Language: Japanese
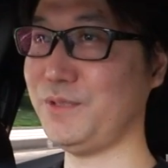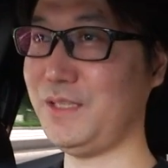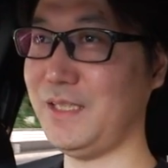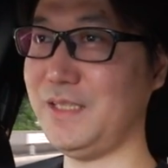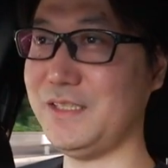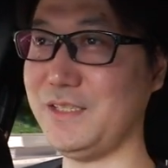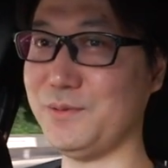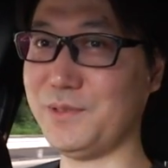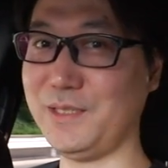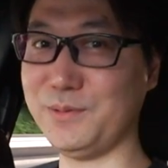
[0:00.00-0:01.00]
を押して
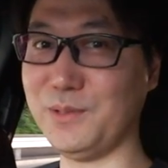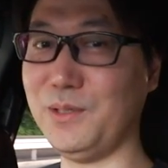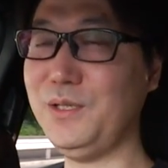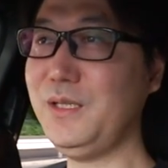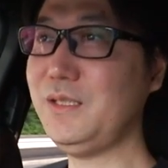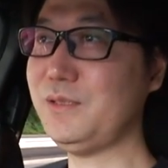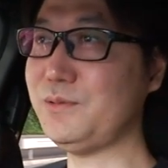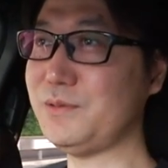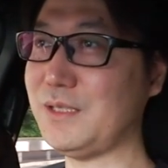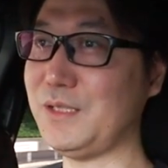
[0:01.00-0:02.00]
エンジンを切るとい
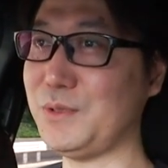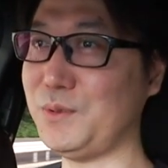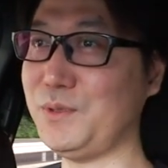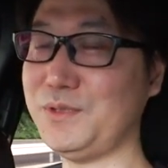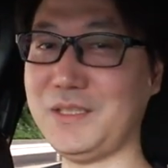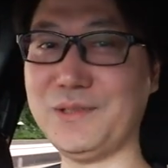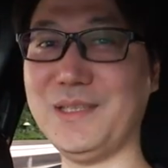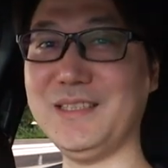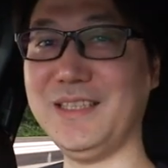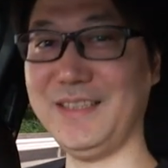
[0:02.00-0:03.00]
う作業をしてく
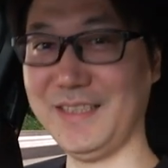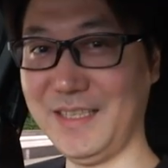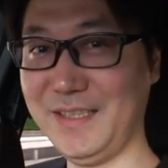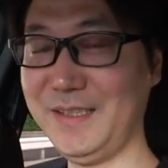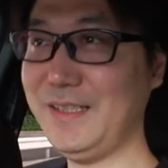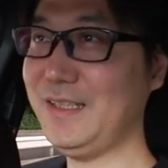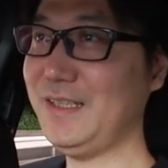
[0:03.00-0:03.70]
ださいね。